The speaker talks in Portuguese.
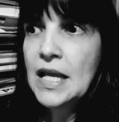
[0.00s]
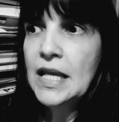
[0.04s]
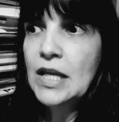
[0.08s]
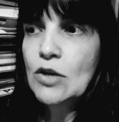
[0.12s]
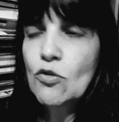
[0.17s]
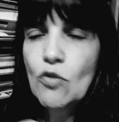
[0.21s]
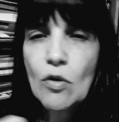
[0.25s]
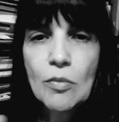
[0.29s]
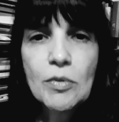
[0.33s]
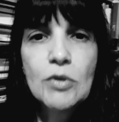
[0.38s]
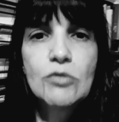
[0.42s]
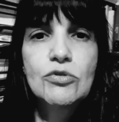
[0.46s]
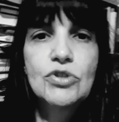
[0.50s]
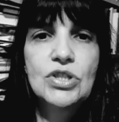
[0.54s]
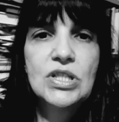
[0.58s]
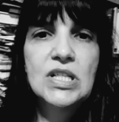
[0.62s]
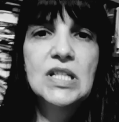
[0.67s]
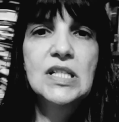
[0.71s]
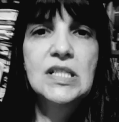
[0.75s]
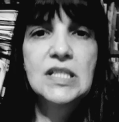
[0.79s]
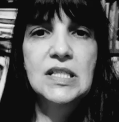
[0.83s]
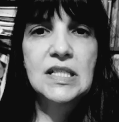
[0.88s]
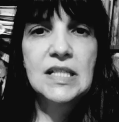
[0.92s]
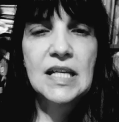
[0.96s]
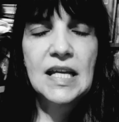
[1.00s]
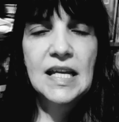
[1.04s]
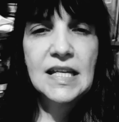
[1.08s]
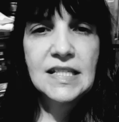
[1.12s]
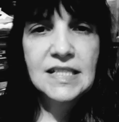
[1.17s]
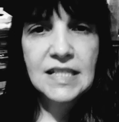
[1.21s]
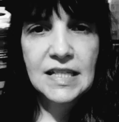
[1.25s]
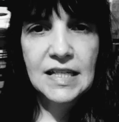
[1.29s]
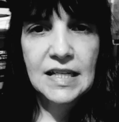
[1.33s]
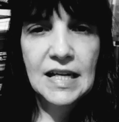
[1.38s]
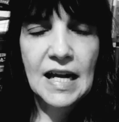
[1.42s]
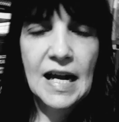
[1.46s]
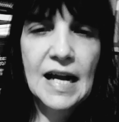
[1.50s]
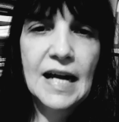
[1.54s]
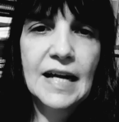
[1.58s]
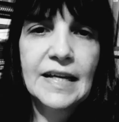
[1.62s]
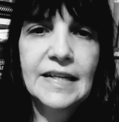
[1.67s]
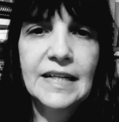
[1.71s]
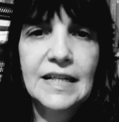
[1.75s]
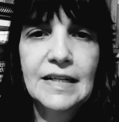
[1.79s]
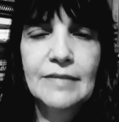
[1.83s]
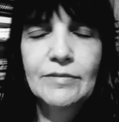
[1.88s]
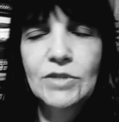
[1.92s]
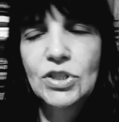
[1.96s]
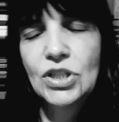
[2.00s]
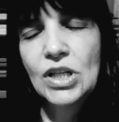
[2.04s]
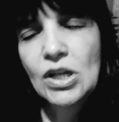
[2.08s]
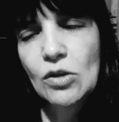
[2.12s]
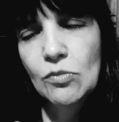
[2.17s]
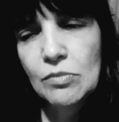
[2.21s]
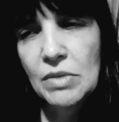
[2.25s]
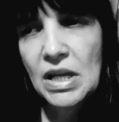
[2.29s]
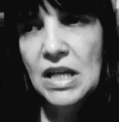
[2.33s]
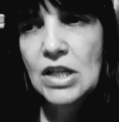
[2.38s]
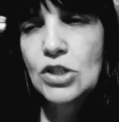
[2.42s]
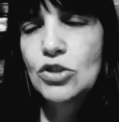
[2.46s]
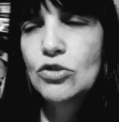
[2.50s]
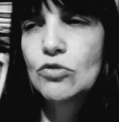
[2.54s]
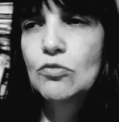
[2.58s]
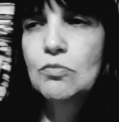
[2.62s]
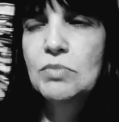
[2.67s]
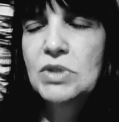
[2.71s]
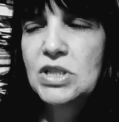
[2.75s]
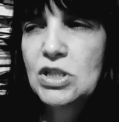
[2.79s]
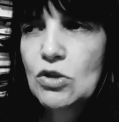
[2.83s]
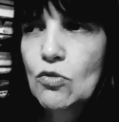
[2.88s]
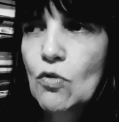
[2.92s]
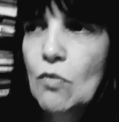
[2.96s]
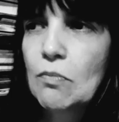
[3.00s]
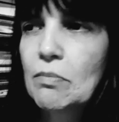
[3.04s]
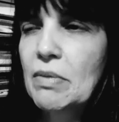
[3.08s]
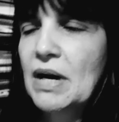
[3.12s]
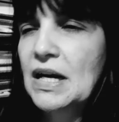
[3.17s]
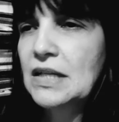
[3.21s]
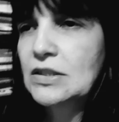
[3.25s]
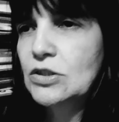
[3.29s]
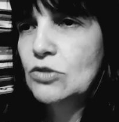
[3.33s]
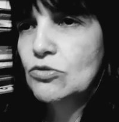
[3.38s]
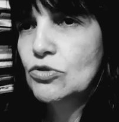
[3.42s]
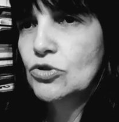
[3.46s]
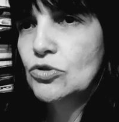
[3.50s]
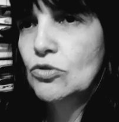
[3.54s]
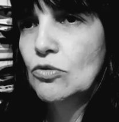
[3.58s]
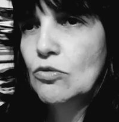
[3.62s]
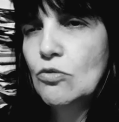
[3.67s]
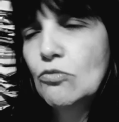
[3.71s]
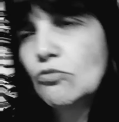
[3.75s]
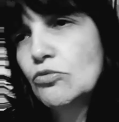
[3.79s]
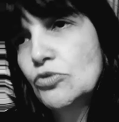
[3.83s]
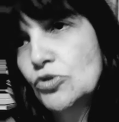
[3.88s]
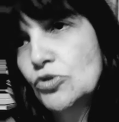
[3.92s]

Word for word: E como eu disse, esse cara, geralmente o psicopata ou o